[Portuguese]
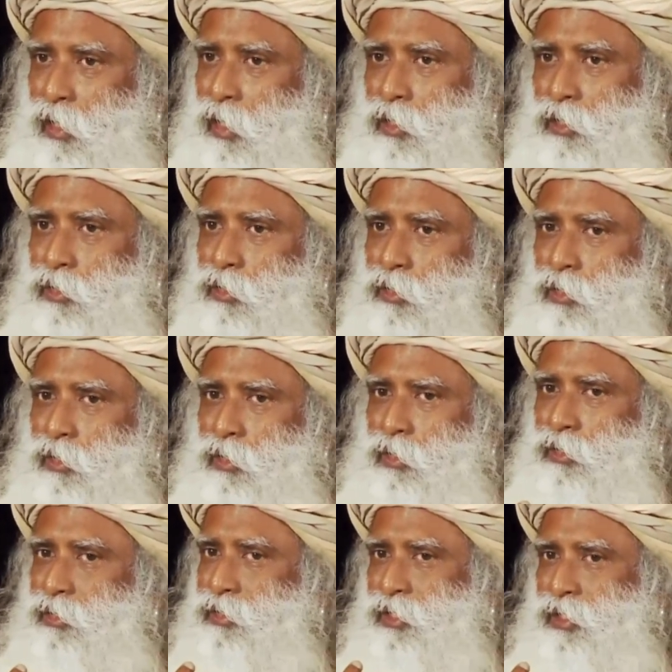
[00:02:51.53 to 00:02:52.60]
E é
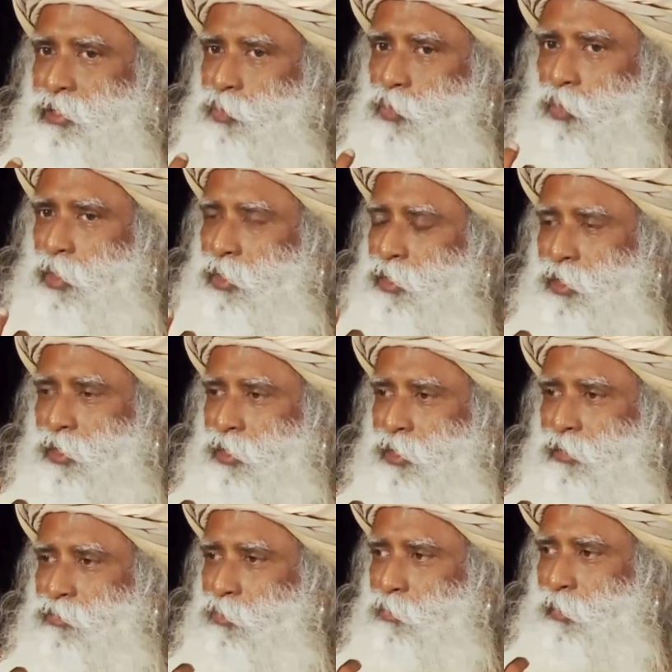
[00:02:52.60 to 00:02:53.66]
apenas uma coisa,
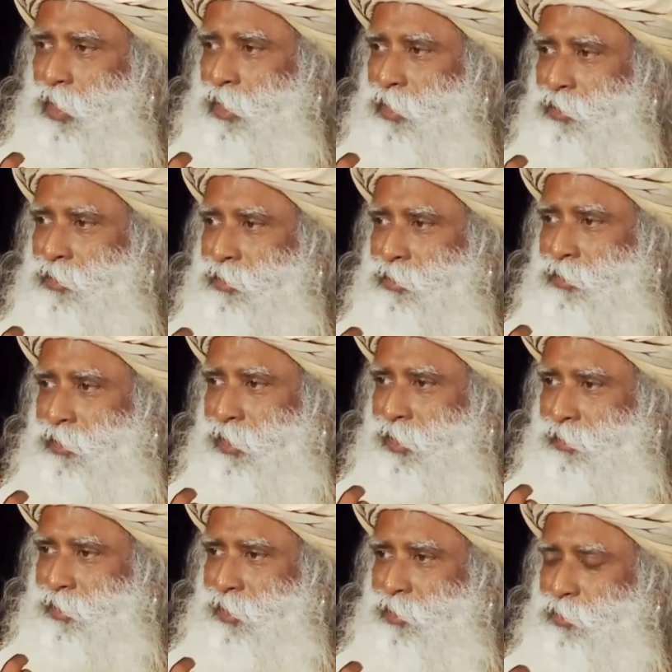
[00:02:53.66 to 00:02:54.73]
se você conseguir,
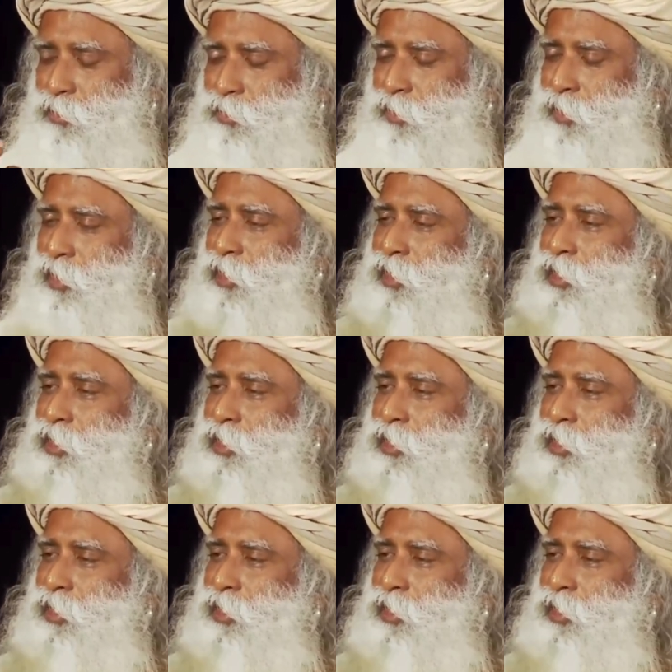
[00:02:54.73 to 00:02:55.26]
eu lhe digo: